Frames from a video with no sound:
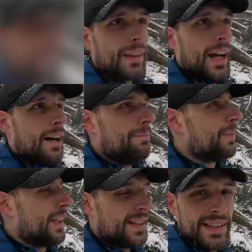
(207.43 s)
Ja,
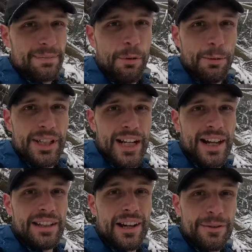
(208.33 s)
ist momentan
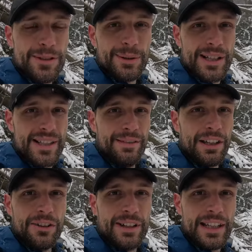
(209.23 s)
leider einfach so, dass die
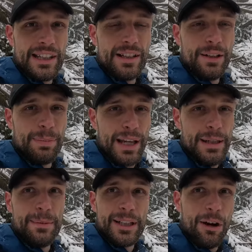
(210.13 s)
Wanderwege hier bei
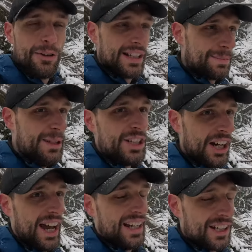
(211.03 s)
Ilmenau, und jetzt bin ich ja
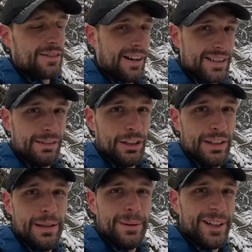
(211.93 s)
eigentlich quasi wieder in
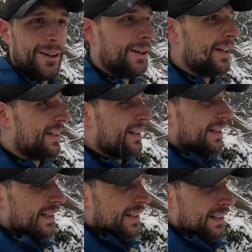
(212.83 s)
Ilmenau,
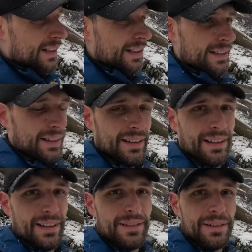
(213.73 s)

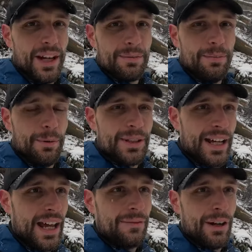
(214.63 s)
äh, ja,
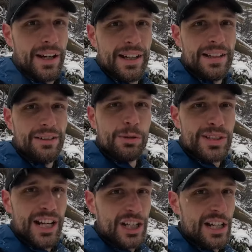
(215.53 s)
momentan einfach nur
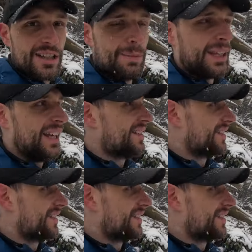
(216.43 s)
sehr schlecht zu begehen